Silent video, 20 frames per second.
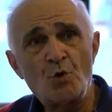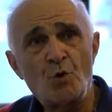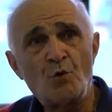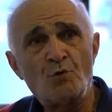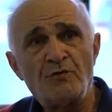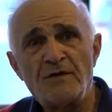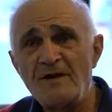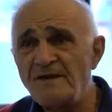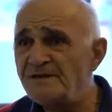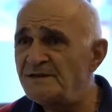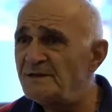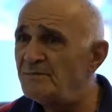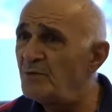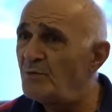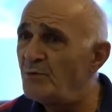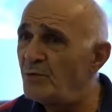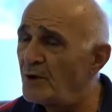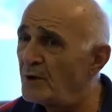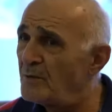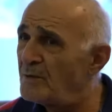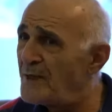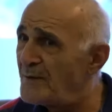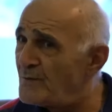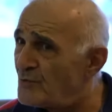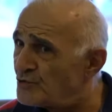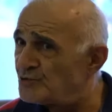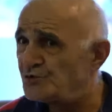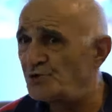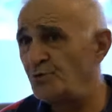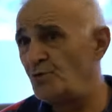çok fazla bir problem
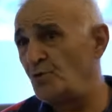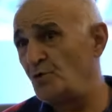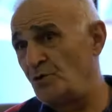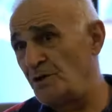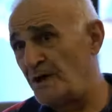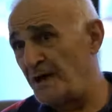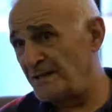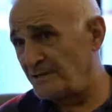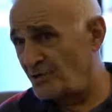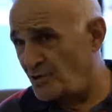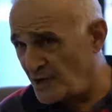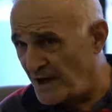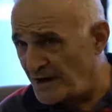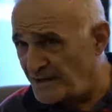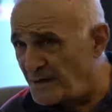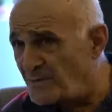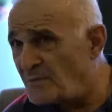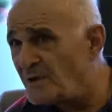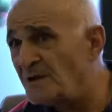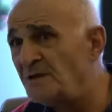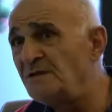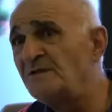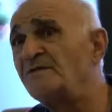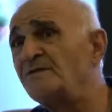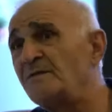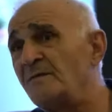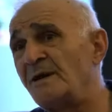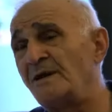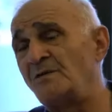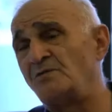gözükmüyordu. Yani dışarıdan bakıldığı
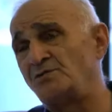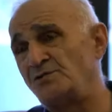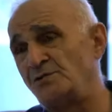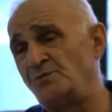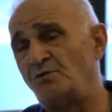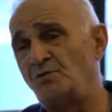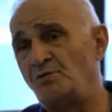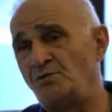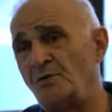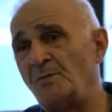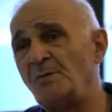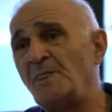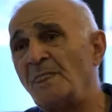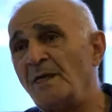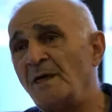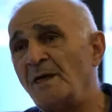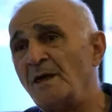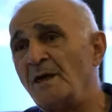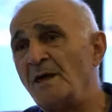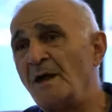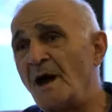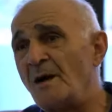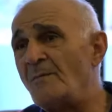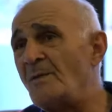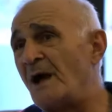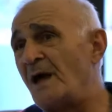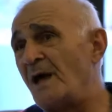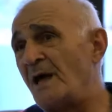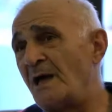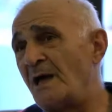zaman gözükmüyordu. Ama